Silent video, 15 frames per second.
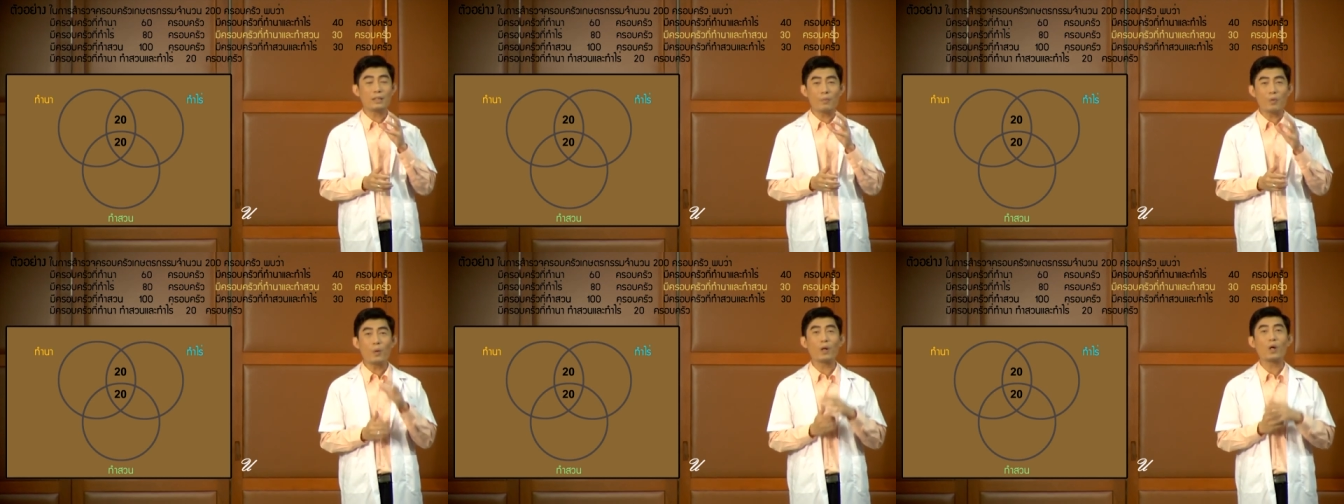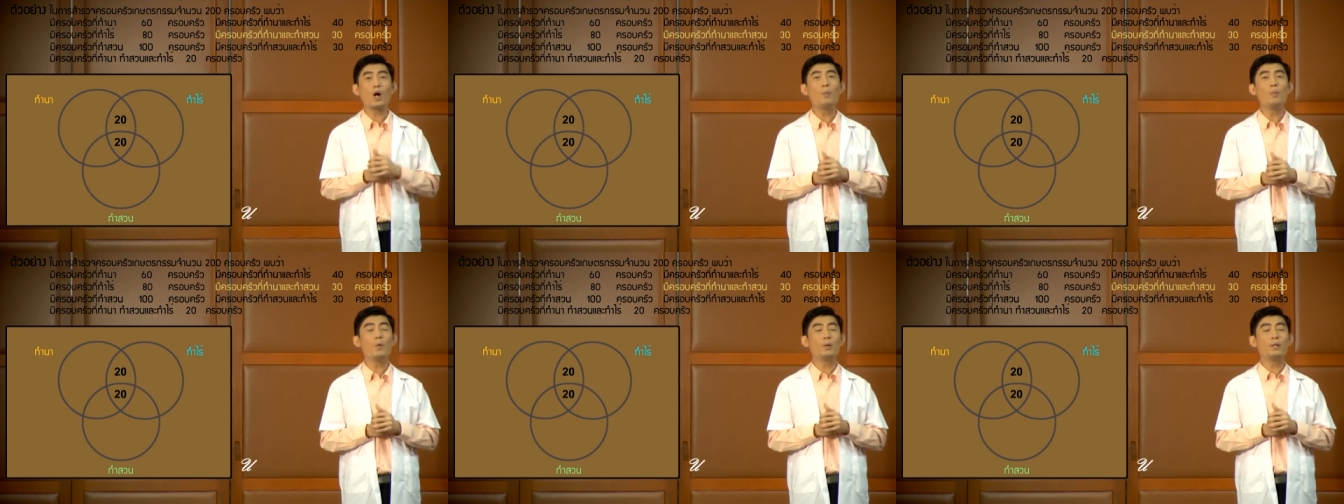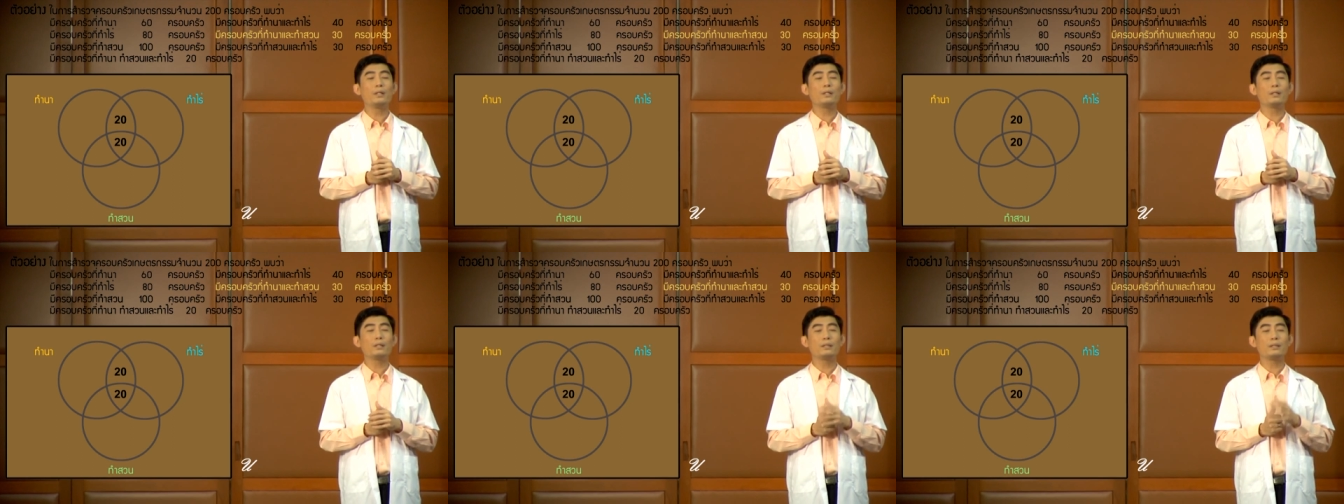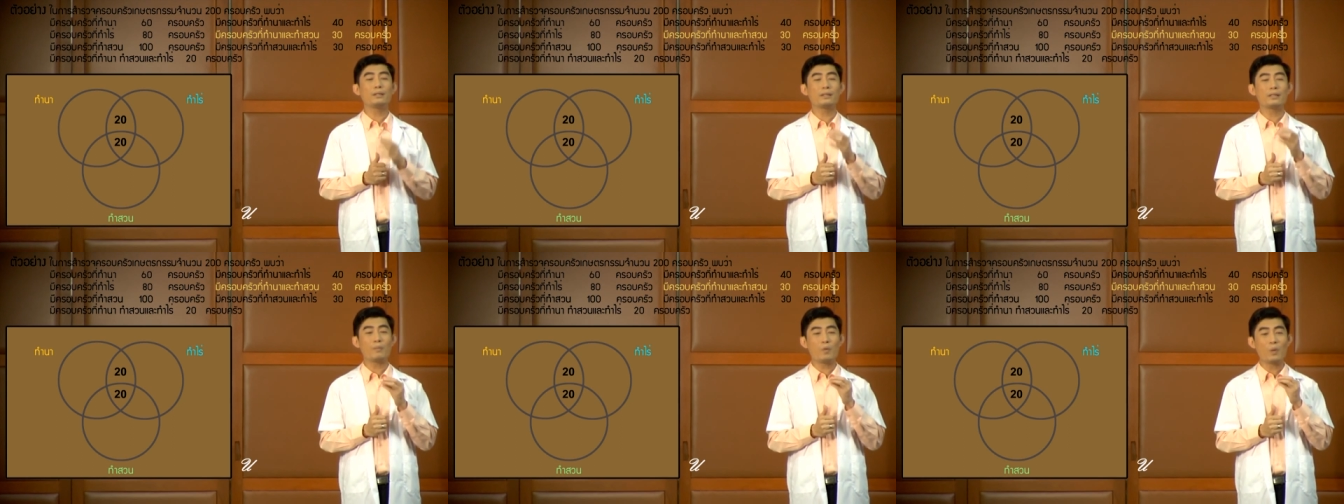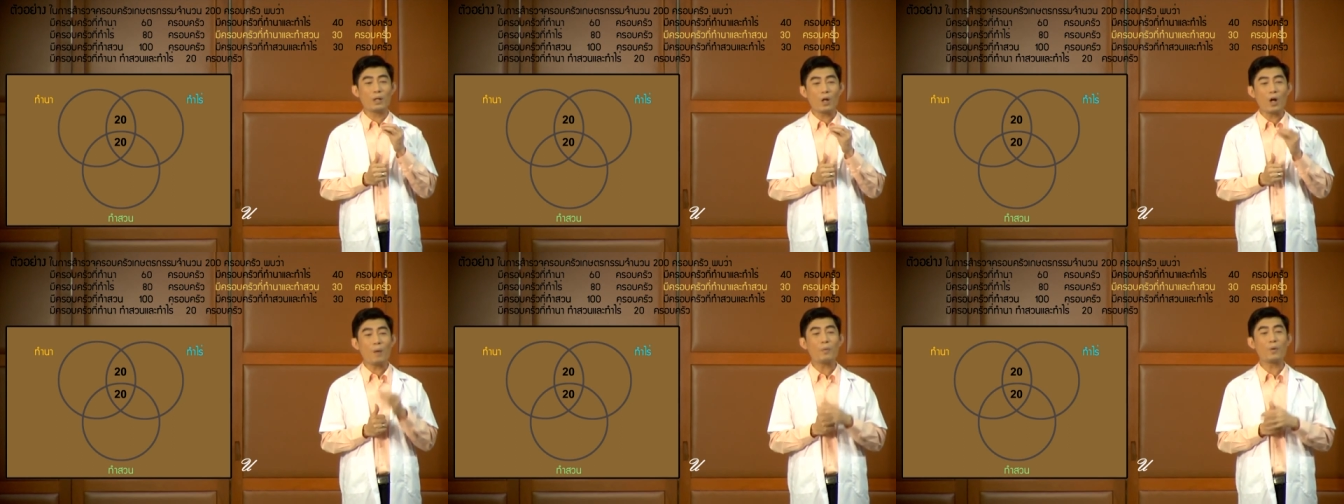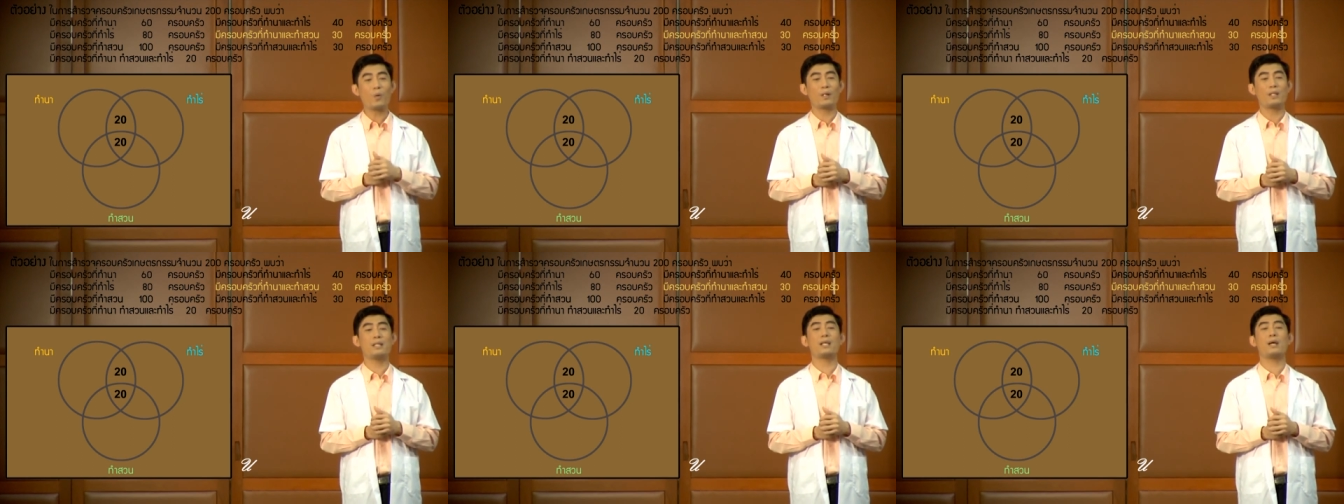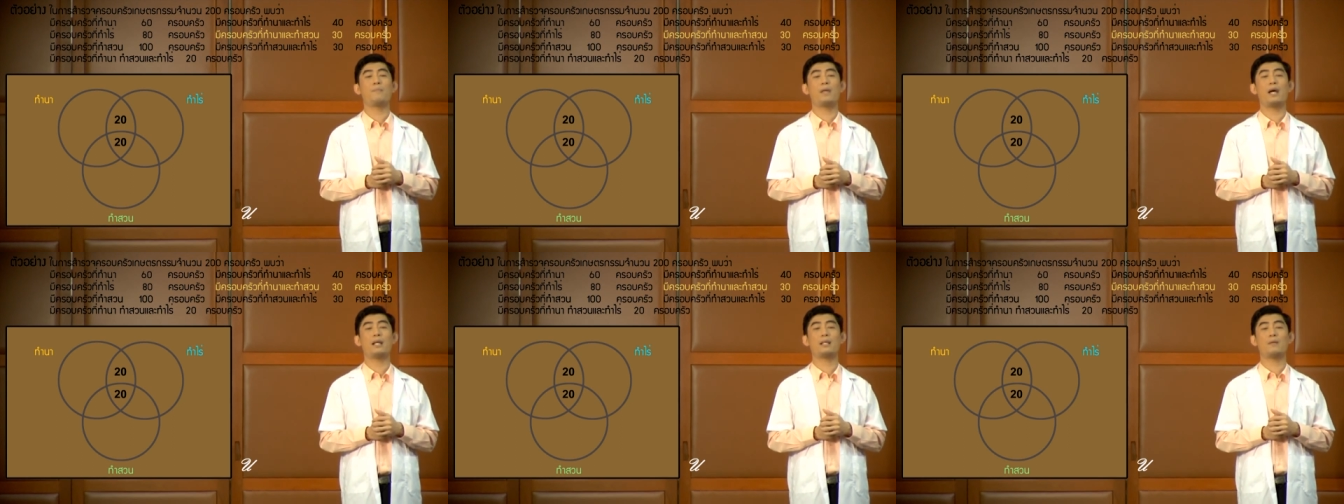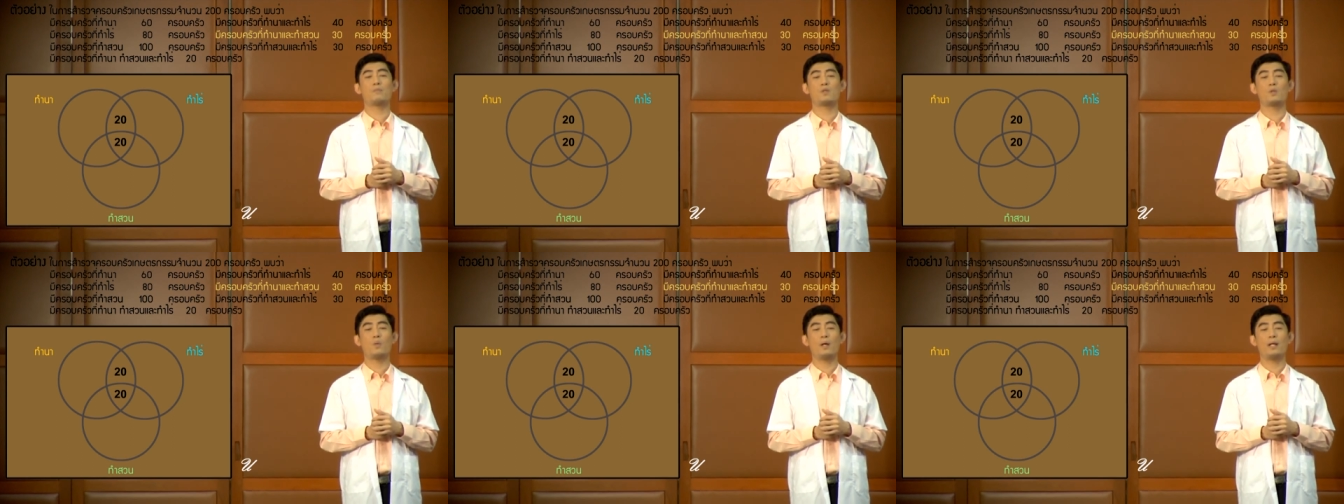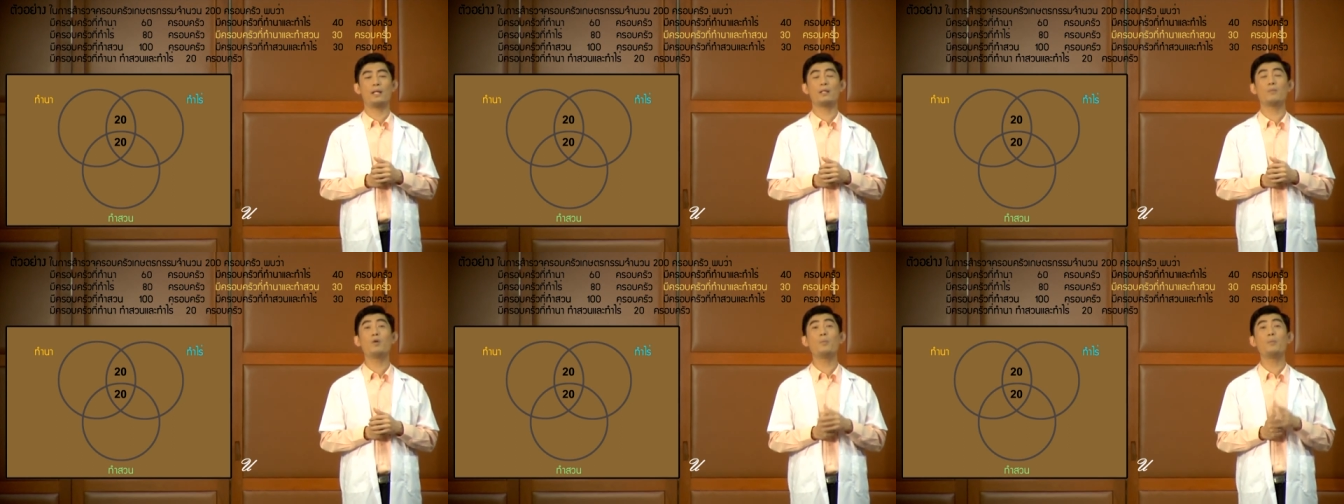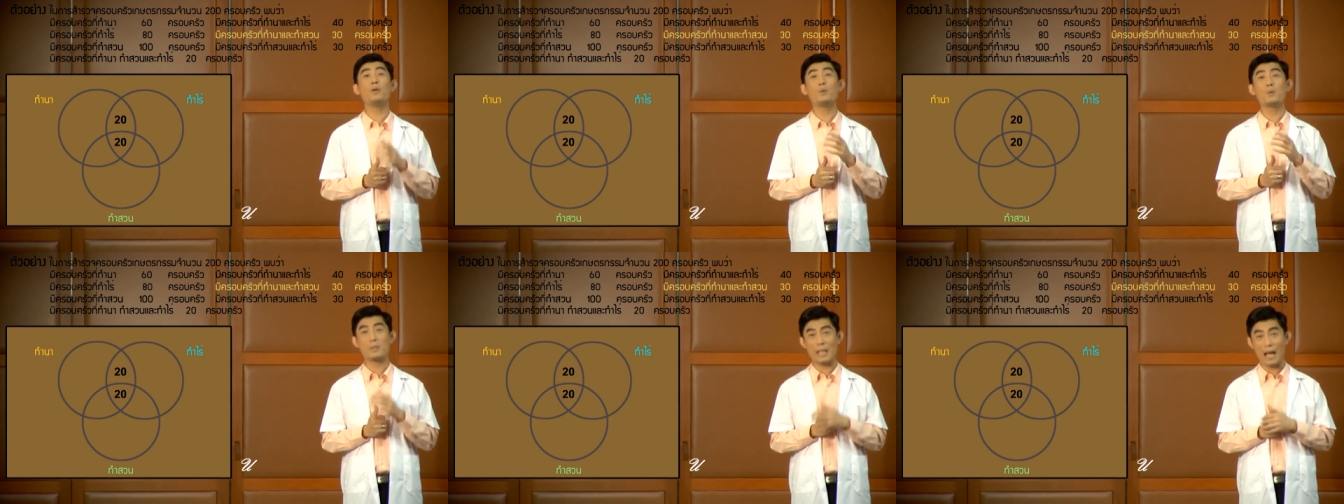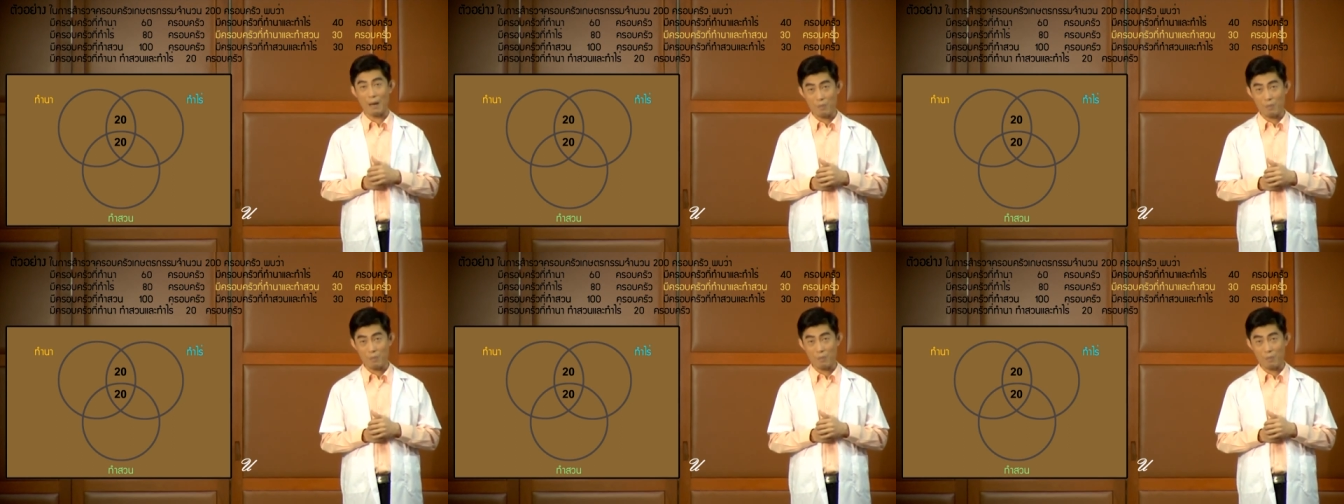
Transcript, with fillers: จำนวนข้อมูลจำนวนครอบครัวที่ทำนาทำสวนเนี่ยทั้งหมดมีอยู่